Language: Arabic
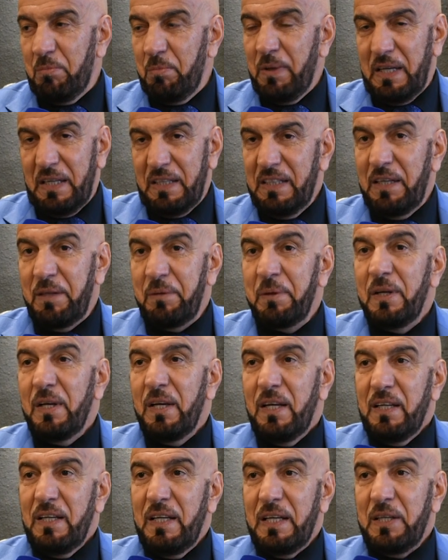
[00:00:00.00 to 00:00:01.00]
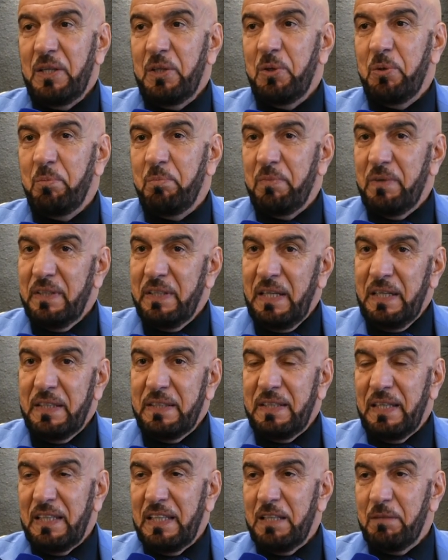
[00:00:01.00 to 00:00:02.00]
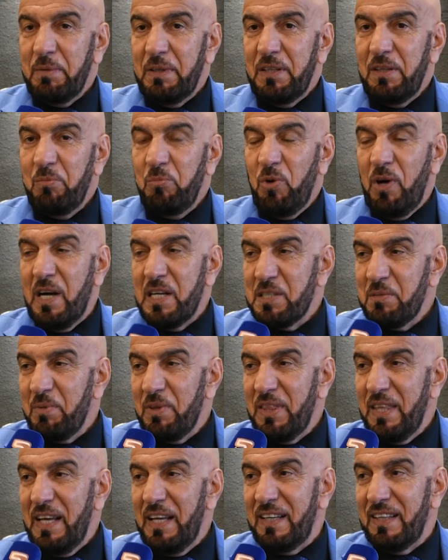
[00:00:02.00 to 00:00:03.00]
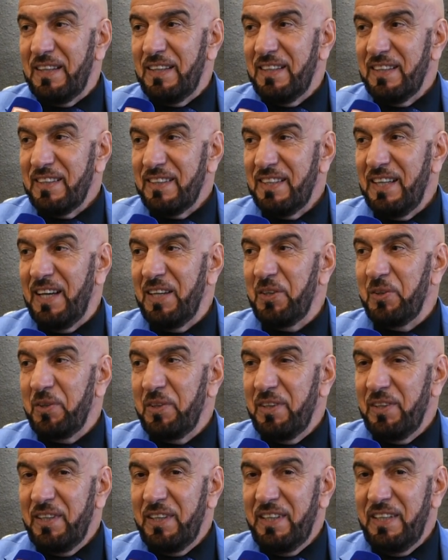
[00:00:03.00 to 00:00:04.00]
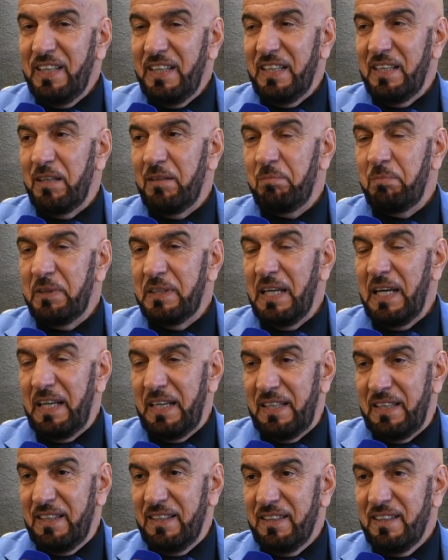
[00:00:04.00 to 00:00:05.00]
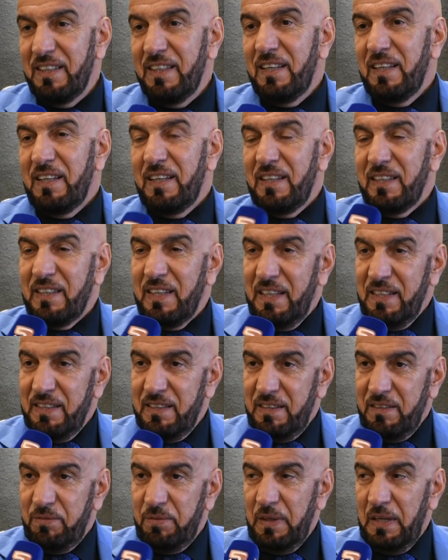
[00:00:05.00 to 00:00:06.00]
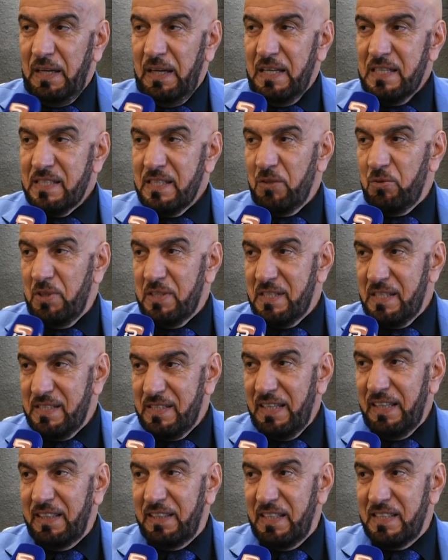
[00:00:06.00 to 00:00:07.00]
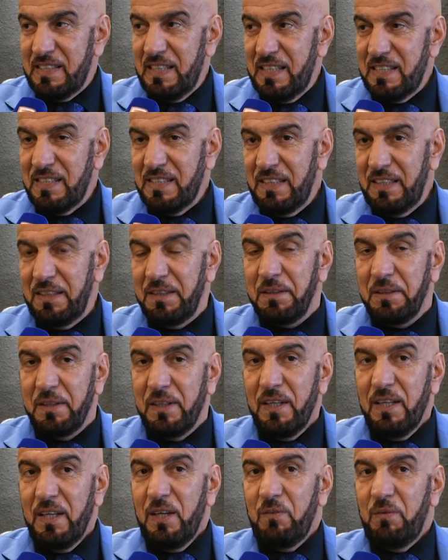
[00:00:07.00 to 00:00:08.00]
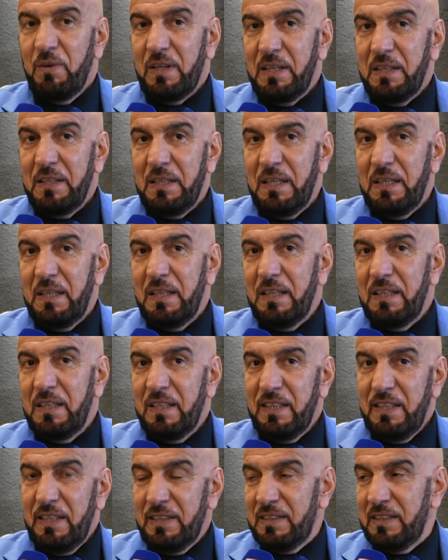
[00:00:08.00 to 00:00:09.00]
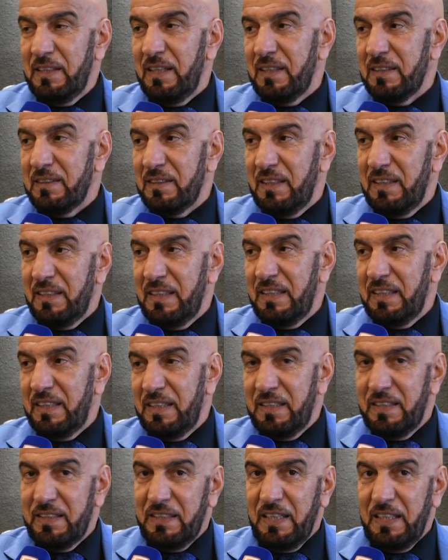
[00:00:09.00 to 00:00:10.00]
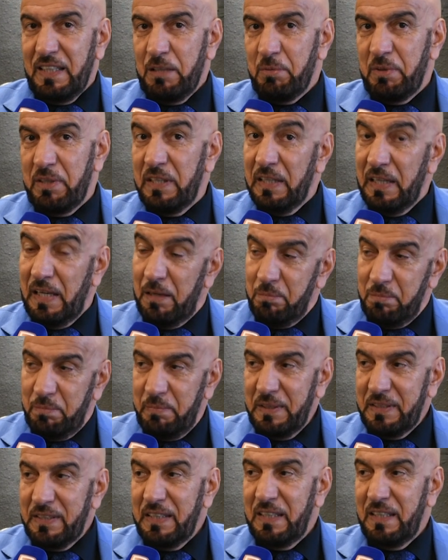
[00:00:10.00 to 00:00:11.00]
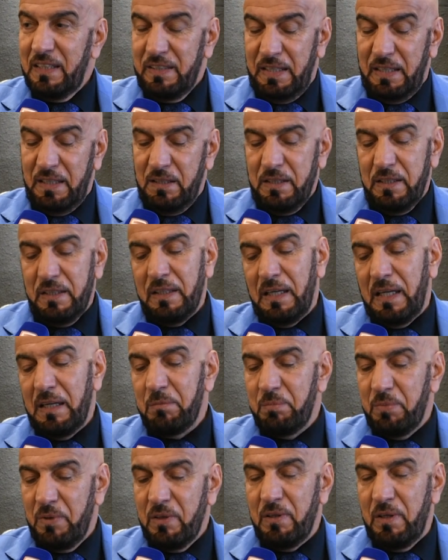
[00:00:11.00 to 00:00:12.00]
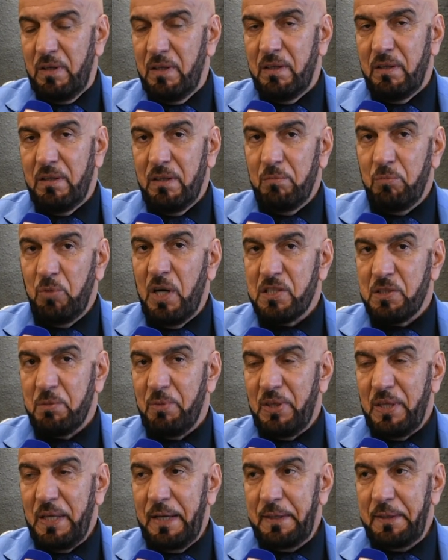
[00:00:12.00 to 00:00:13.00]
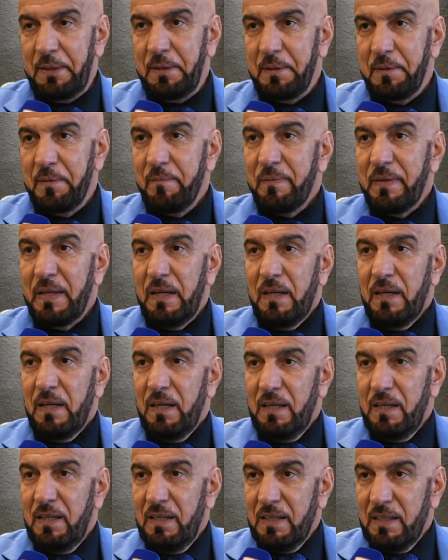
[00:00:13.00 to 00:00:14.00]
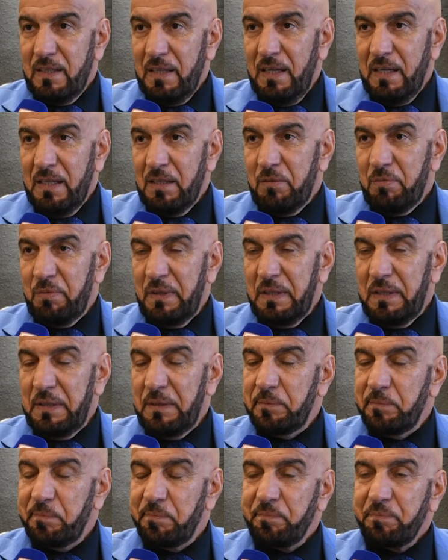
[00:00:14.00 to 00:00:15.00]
المباراة نعم لكنه يعني تقريبا المهاجم الثالث كان احنا البدايل كان فلاح حسن وحسين سعيد اساسيين نعم. فكنا الاحتياط اللي تقريبا يلعب بديل يعني يلعب المهاجم الثالث آه، كان في